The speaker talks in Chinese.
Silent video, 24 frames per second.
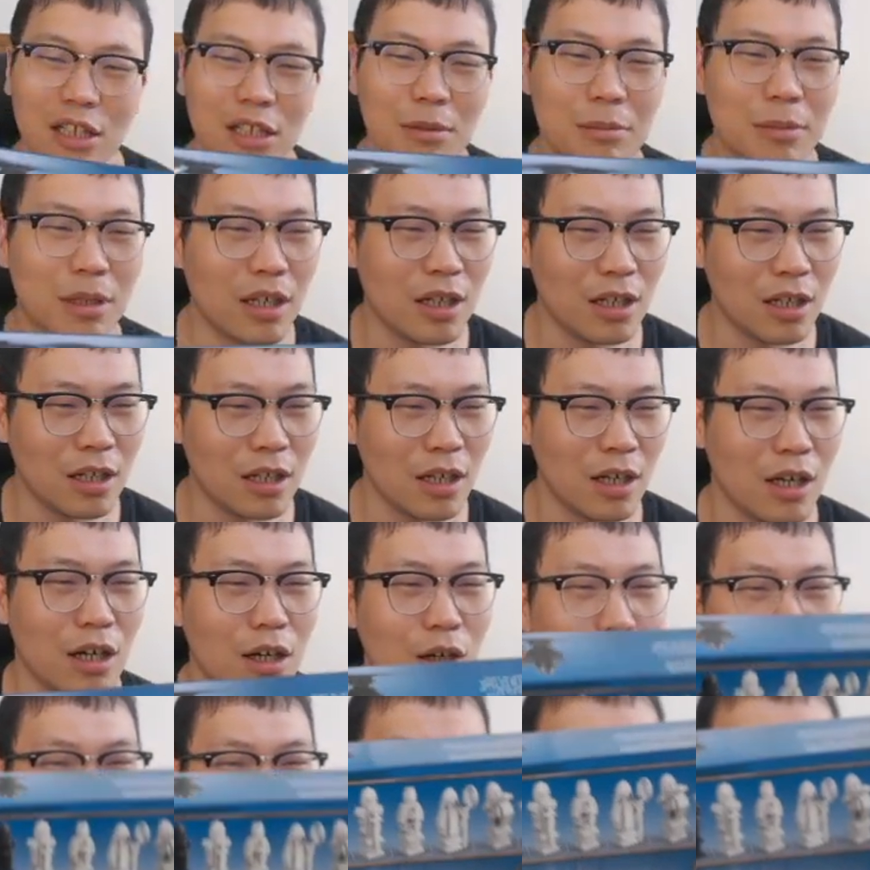那么
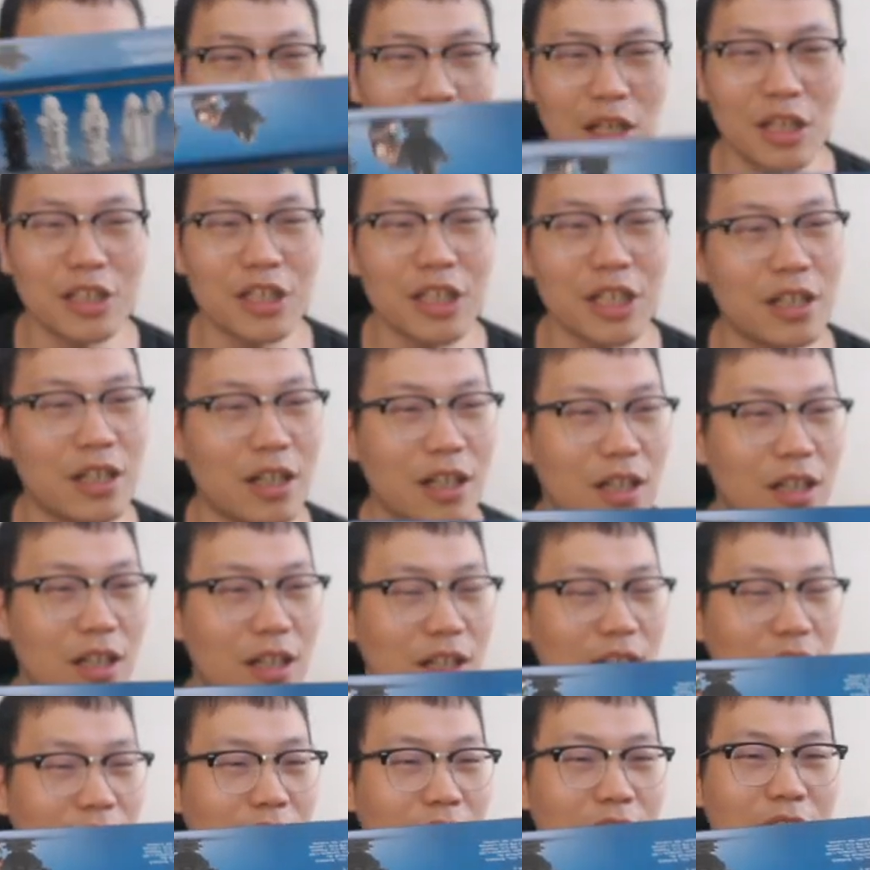呃，我收到了这个
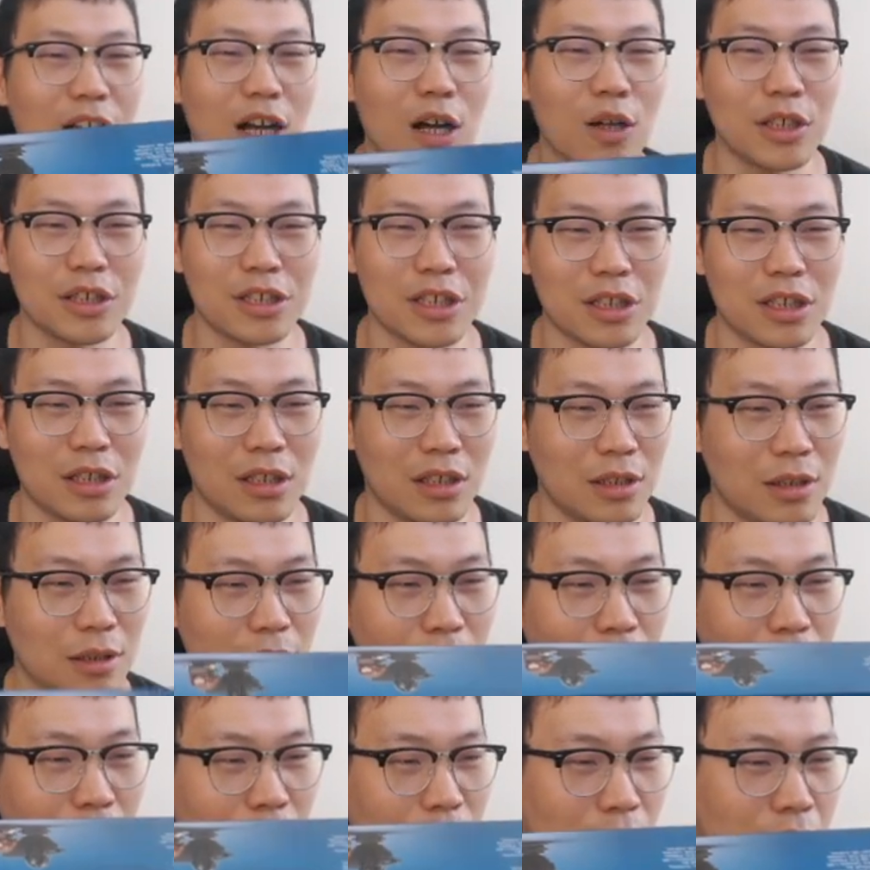乐高的这个
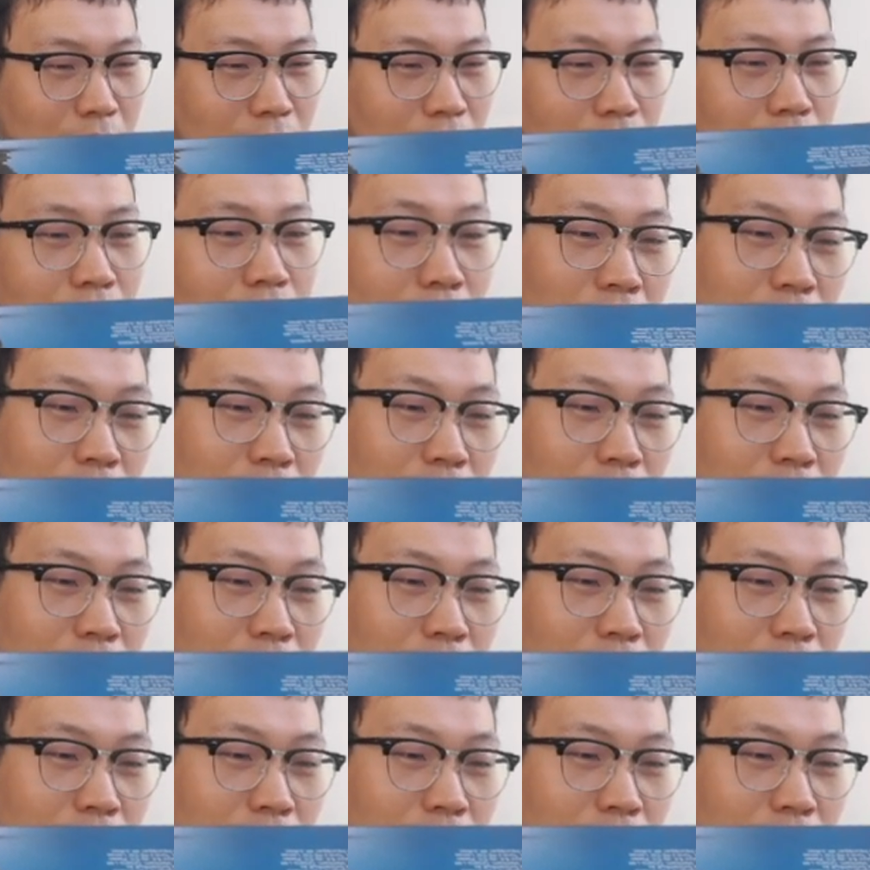呃。